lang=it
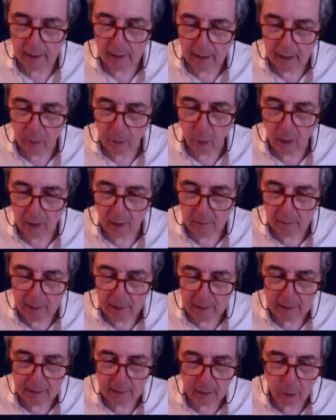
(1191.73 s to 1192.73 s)
è
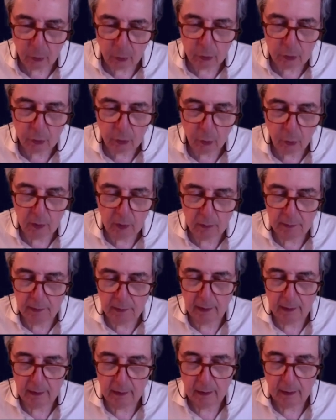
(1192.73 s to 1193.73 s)
ugualmente
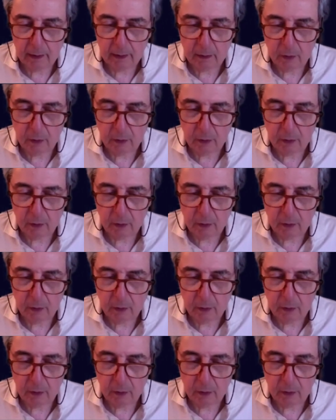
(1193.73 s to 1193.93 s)
costruibile